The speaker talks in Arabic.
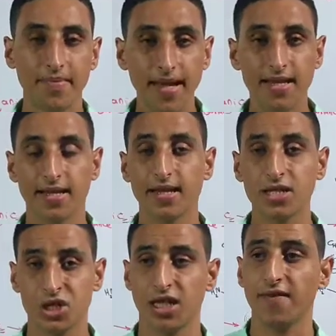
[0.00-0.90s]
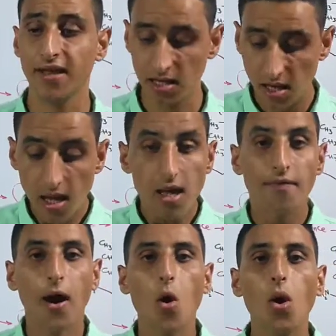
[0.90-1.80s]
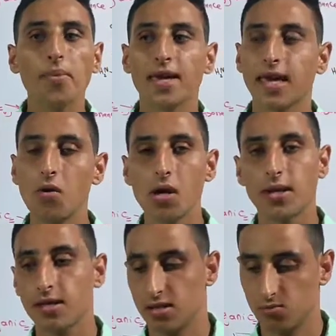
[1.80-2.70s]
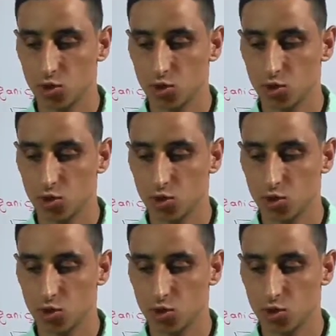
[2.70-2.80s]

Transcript: مين انرجي ليفل فهو بيتكون ان